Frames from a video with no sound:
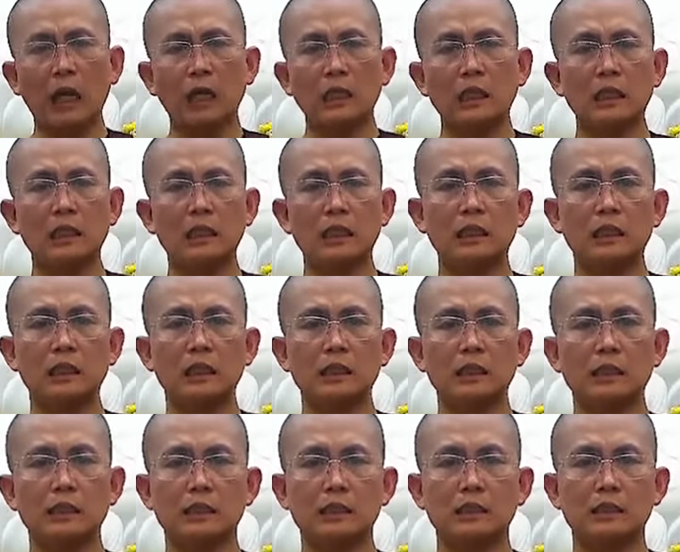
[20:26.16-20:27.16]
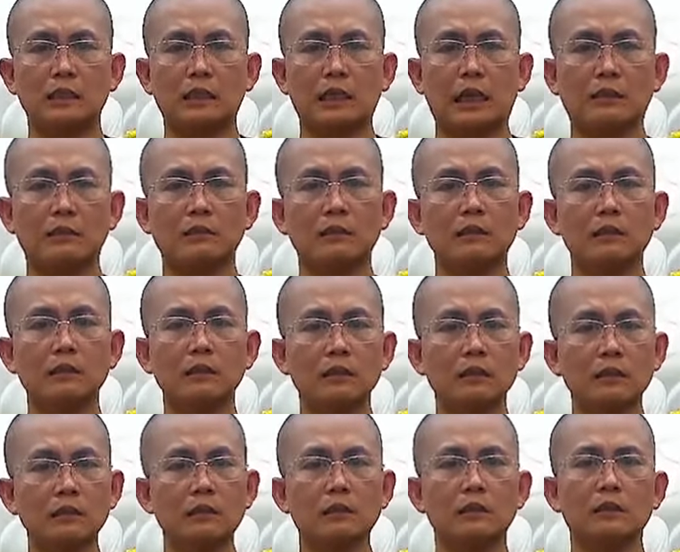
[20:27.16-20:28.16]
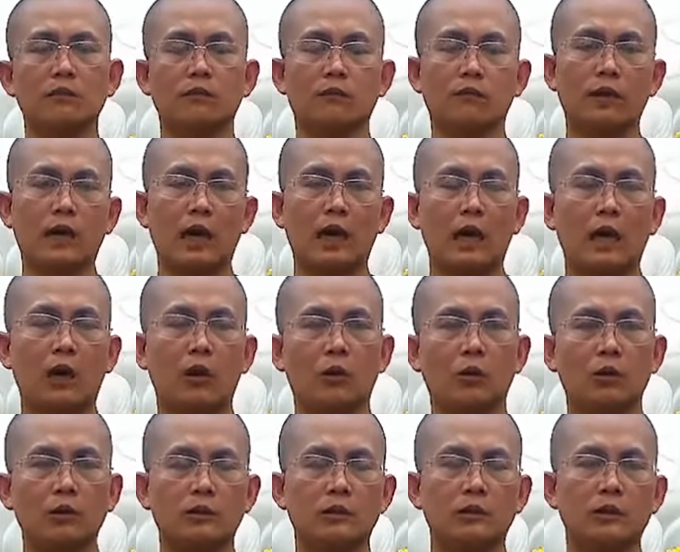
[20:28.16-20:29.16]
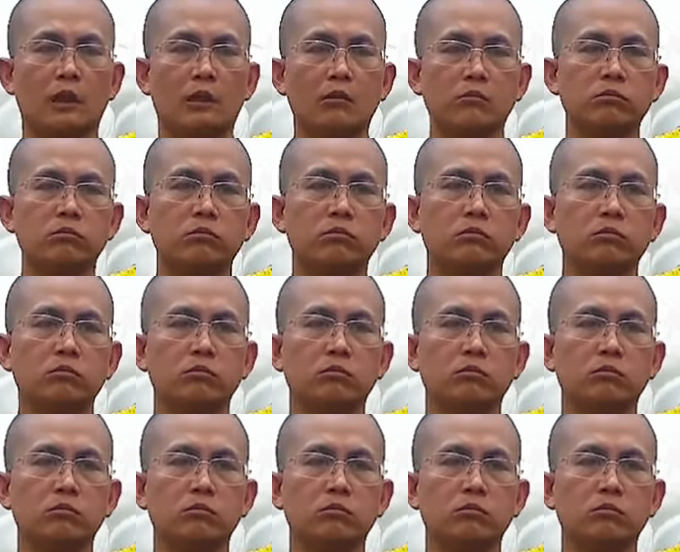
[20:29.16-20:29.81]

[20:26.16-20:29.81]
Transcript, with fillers: thì căn cứ vào trong